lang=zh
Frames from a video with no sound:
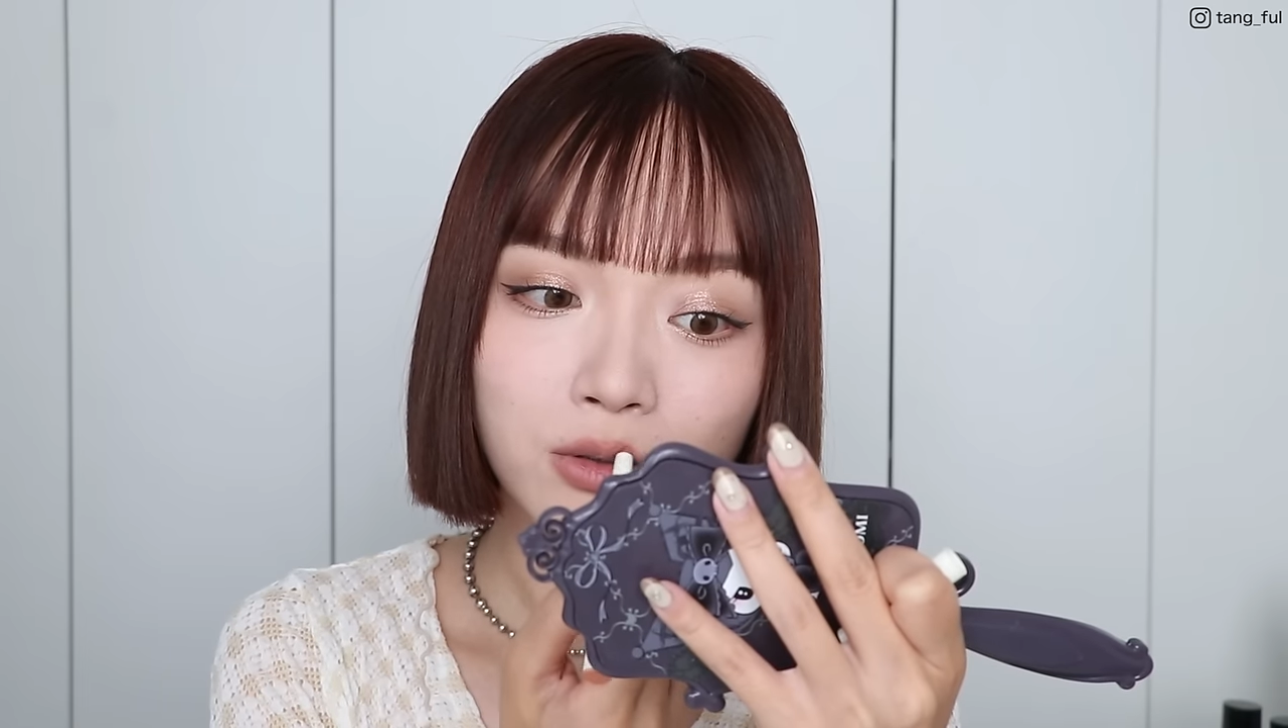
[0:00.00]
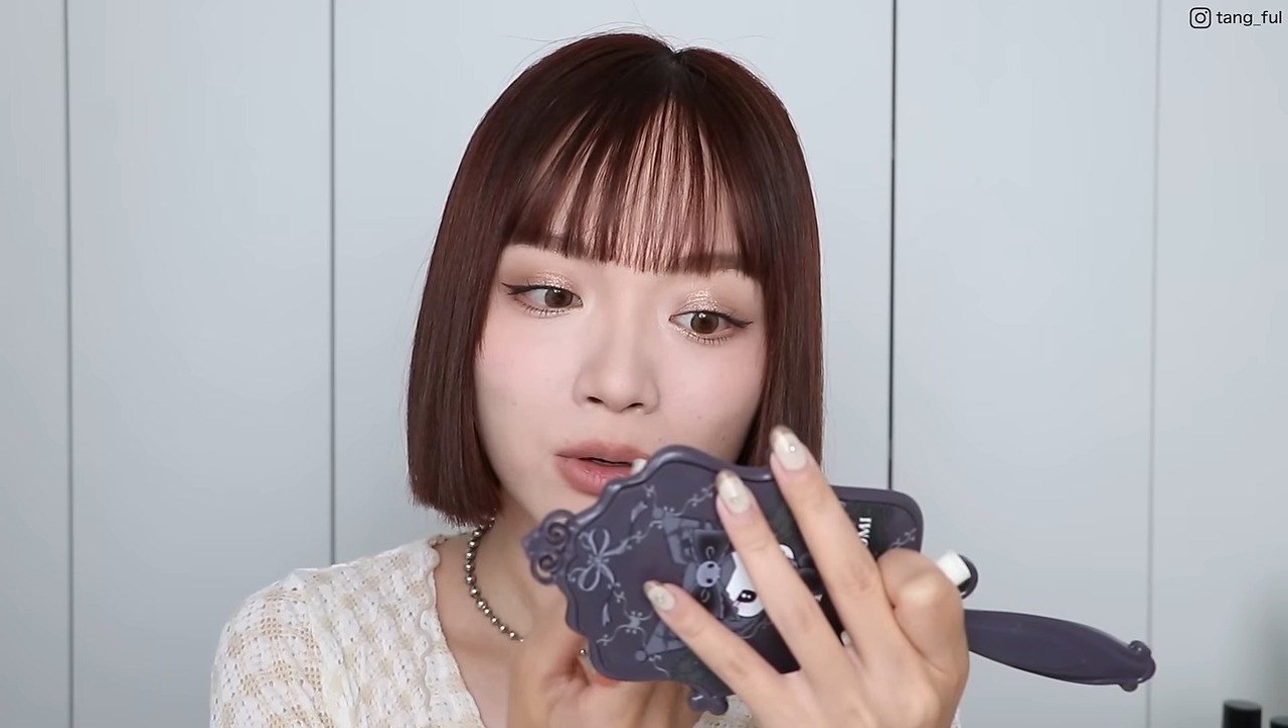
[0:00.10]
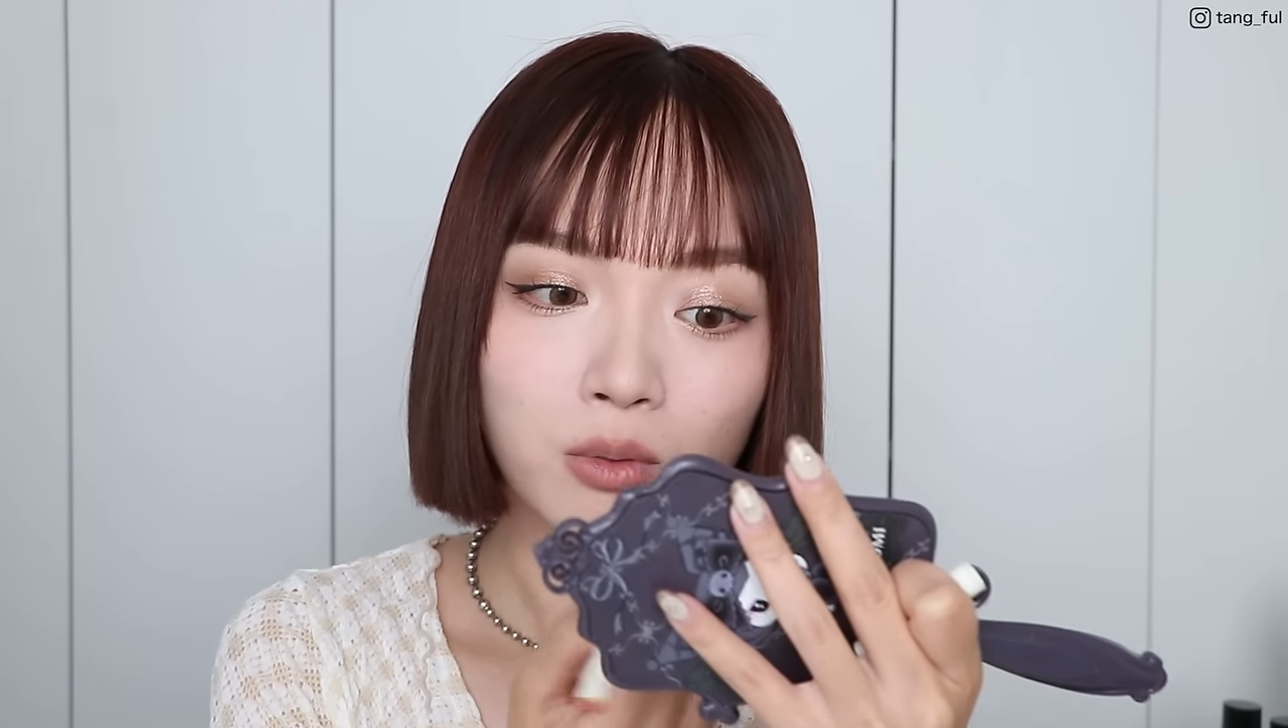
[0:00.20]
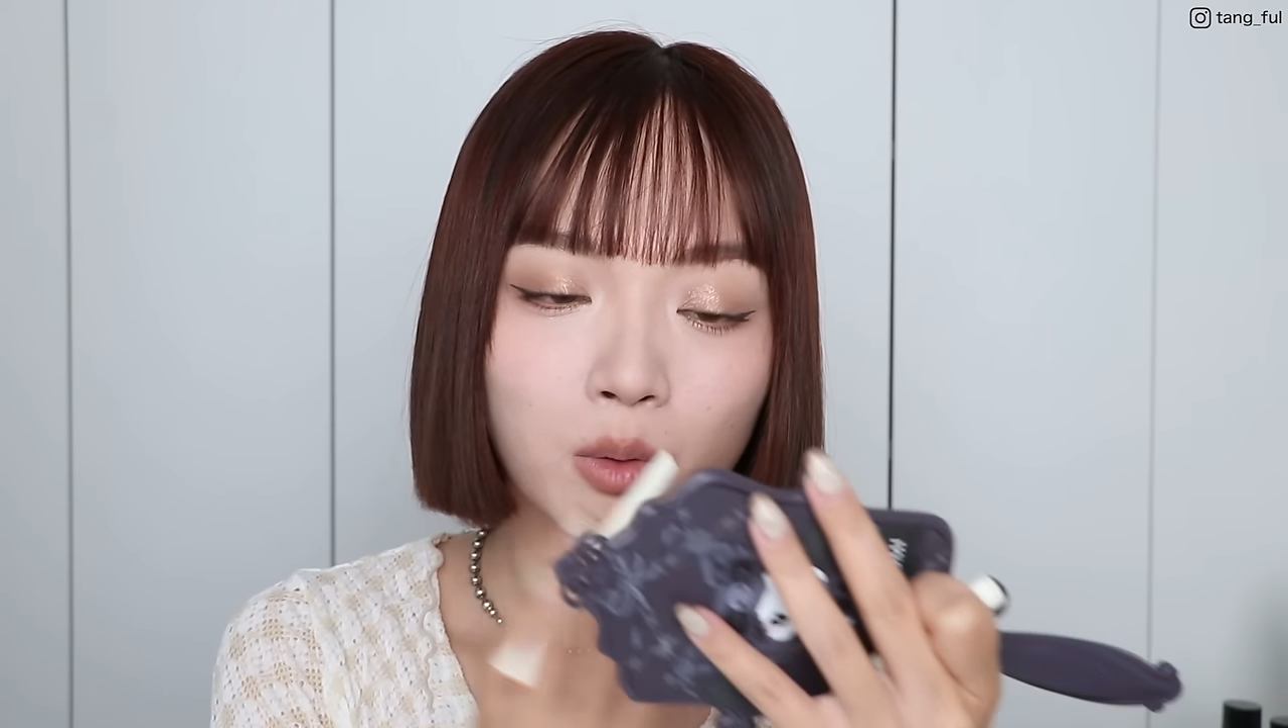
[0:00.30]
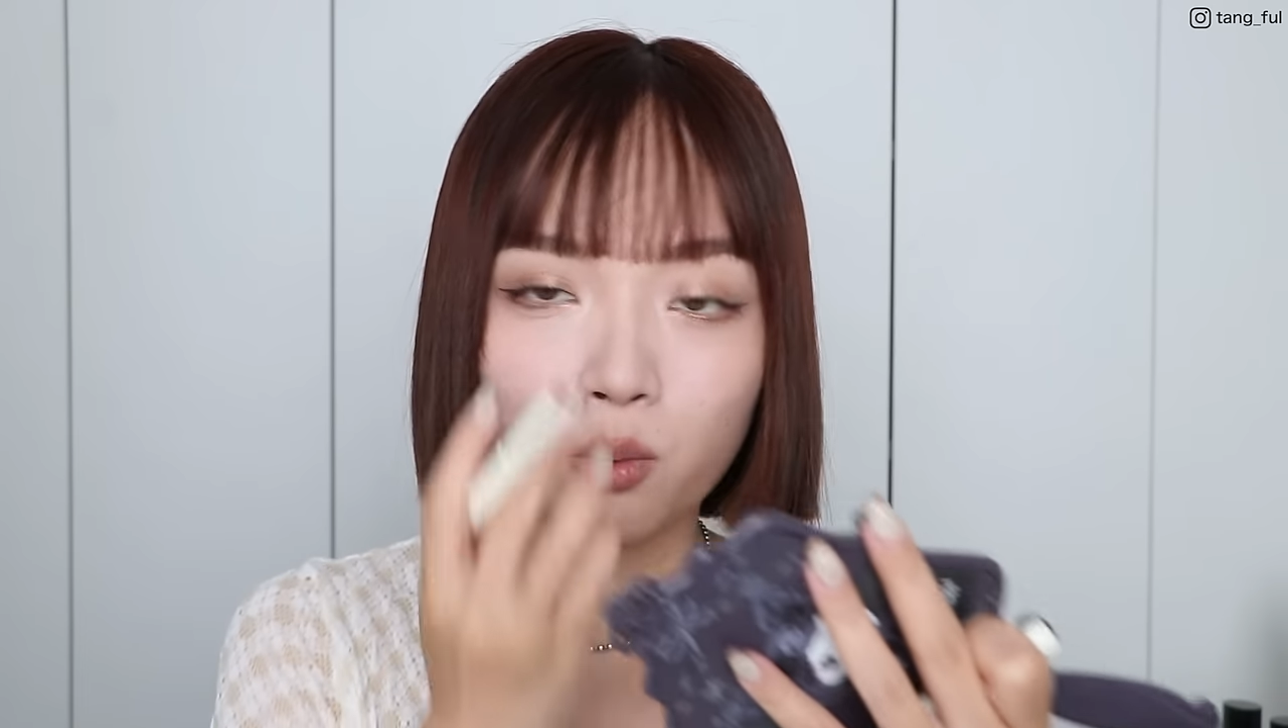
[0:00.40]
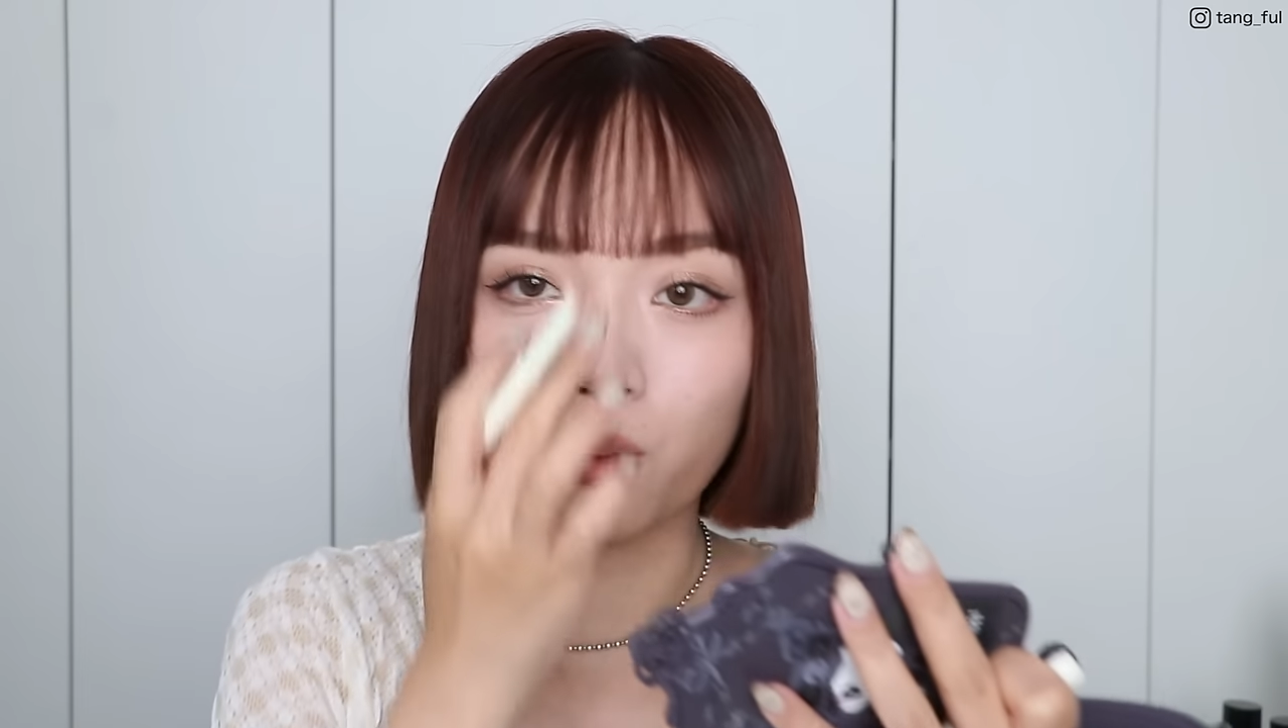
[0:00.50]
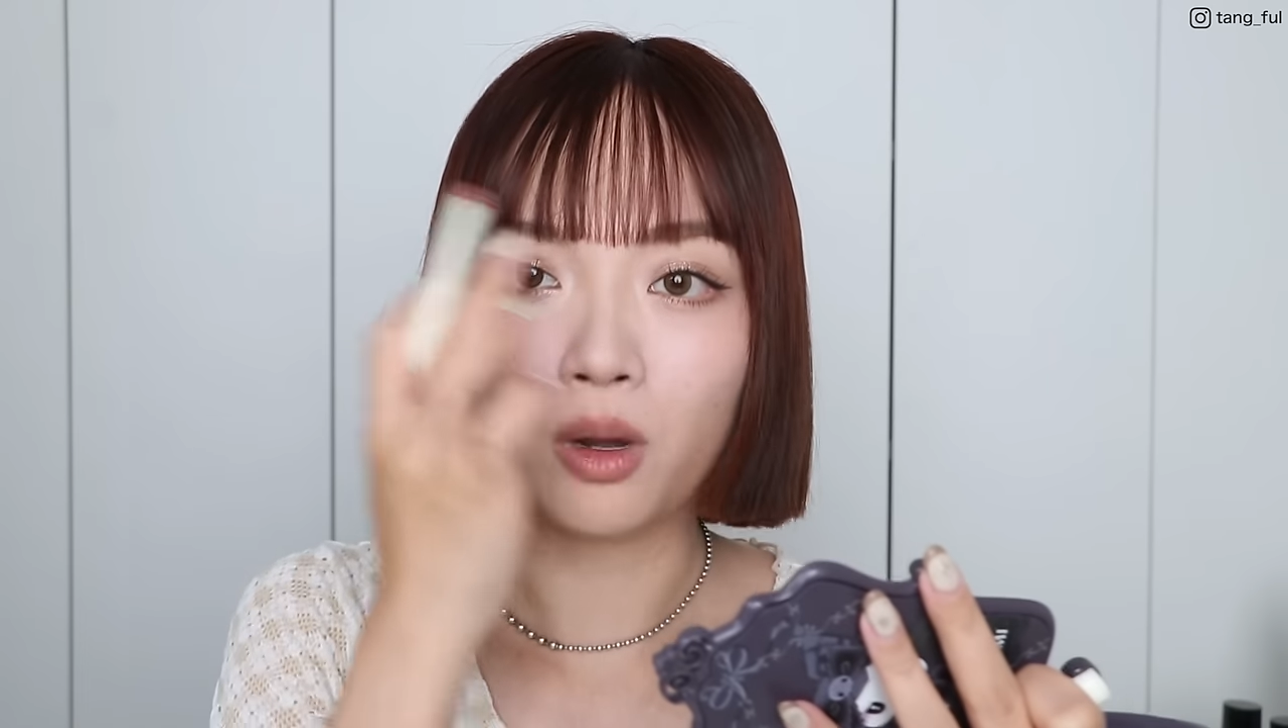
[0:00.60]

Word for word: 就我五